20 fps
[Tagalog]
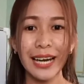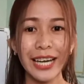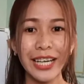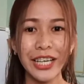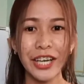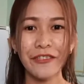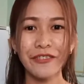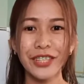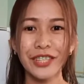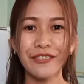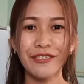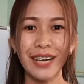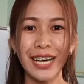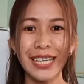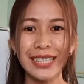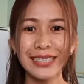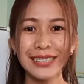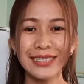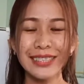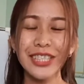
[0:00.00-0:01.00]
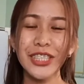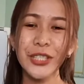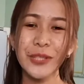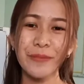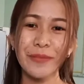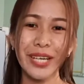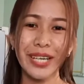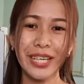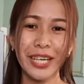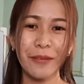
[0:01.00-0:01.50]
Hi everyone!
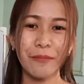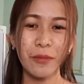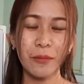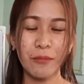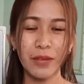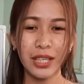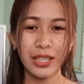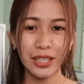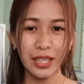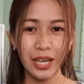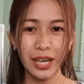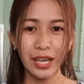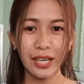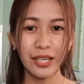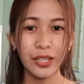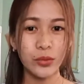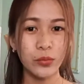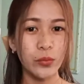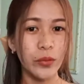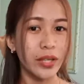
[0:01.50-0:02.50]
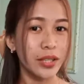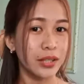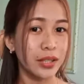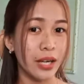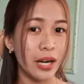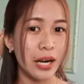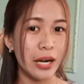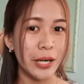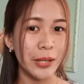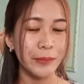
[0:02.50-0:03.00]
It's me again, Mama Riel, and
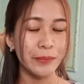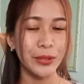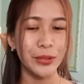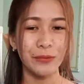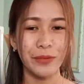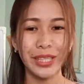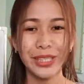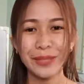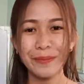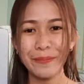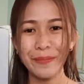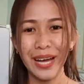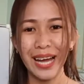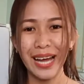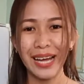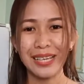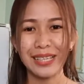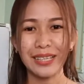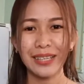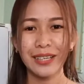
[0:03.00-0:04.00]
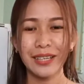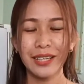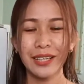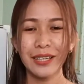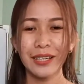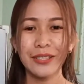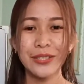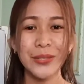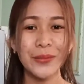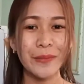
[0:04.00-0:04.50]
welcome and welcome back
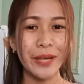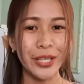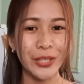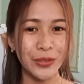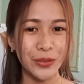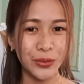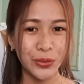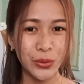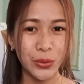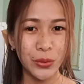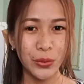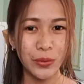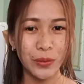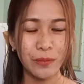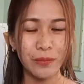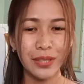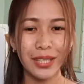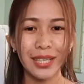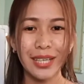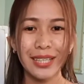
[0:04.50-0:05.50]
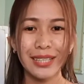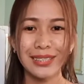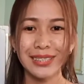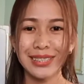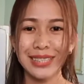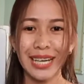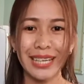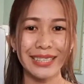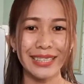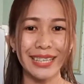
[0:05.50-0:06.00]
to my YouTube
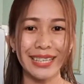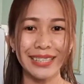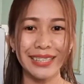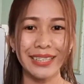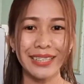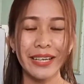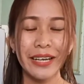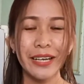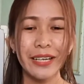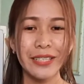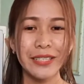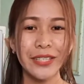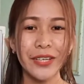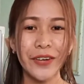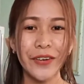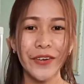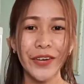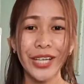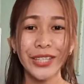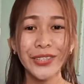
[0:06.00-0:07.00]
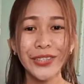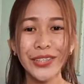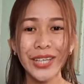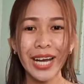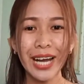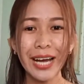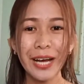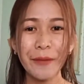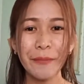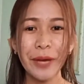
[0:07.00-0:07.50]
channel. So, ito
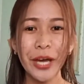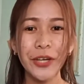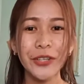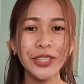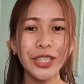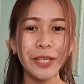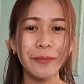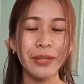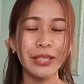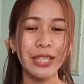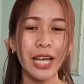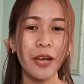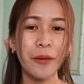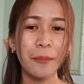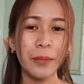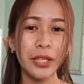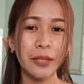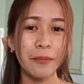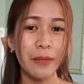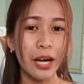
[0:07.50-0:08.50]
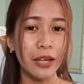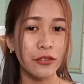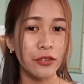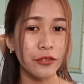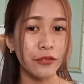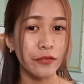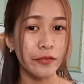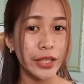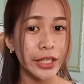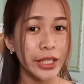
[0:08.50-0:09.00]
nga, meron na naman tayong
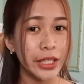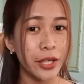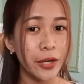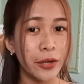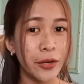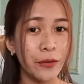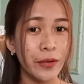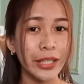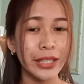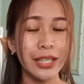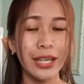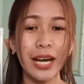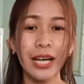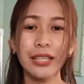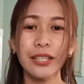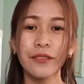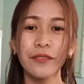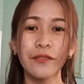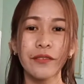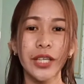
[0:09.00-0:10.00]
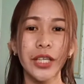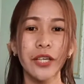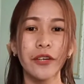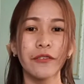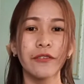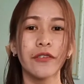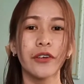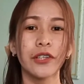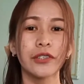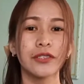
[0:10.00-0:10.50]
panibagong video and ang ating
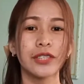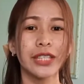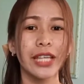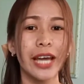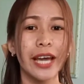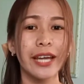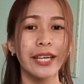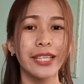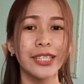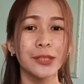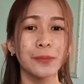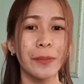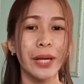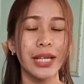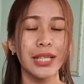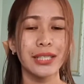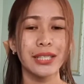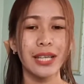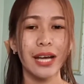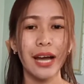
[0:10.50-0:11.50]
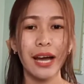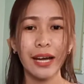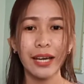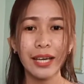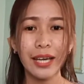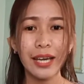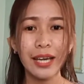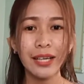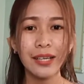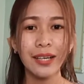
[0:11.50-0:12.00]
video for today is para sa
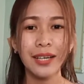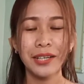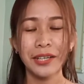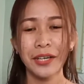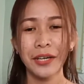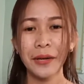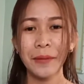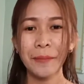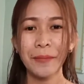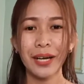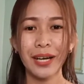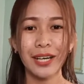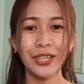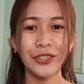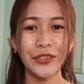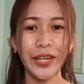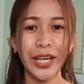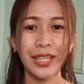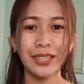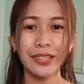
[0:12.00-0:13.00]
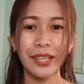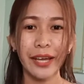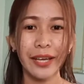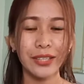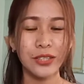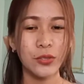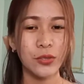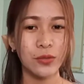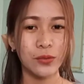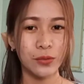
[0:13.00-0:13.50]
aking mga grade
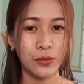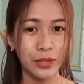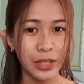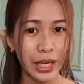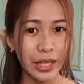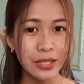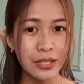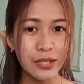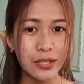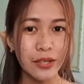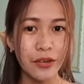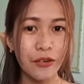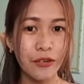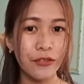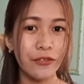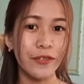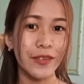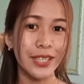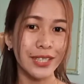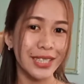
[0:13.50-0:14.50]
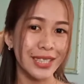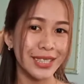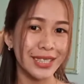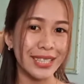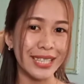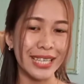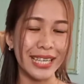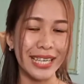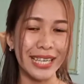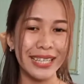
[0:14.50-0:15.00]
8 students over the
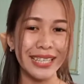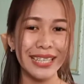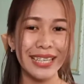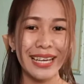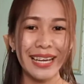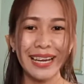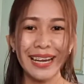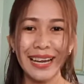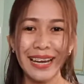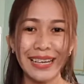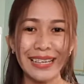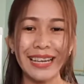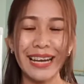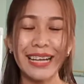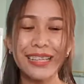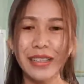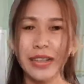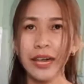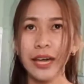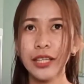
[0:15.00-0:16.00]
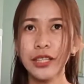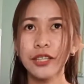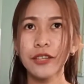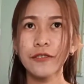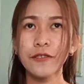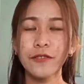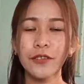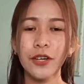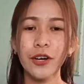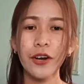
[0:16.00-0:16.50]
screen. Ayan. And
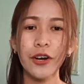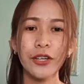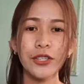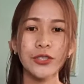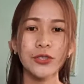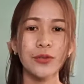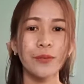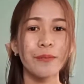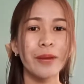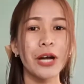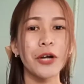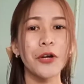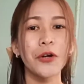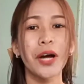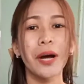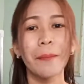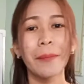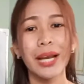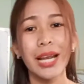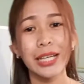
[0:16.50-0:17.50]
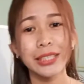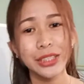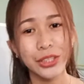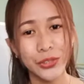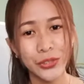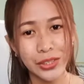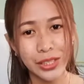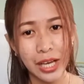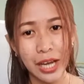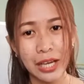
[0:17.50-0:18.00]
of course, kung bago ka pa lang
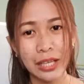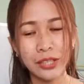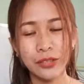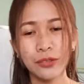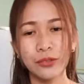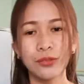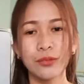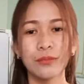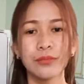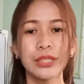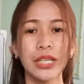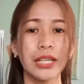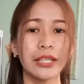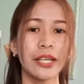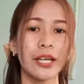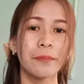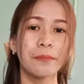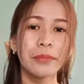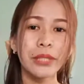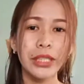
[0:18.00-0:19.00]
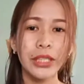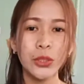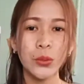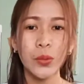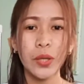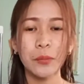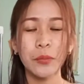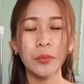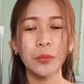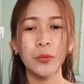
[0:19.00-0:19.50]
dito sa aking YouTube channel,
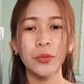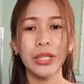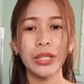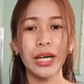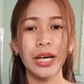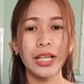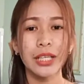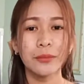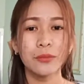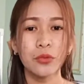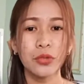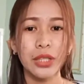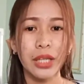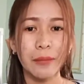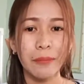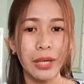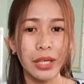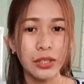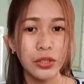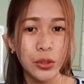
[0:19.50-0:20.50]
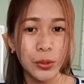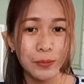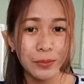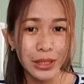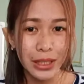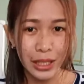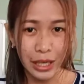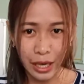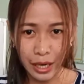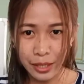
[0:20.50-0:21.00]
please wag mo muna kalimutang
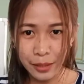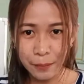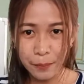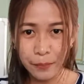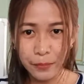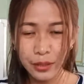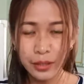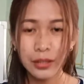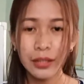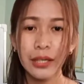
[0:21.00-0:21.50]
mag-subscribe.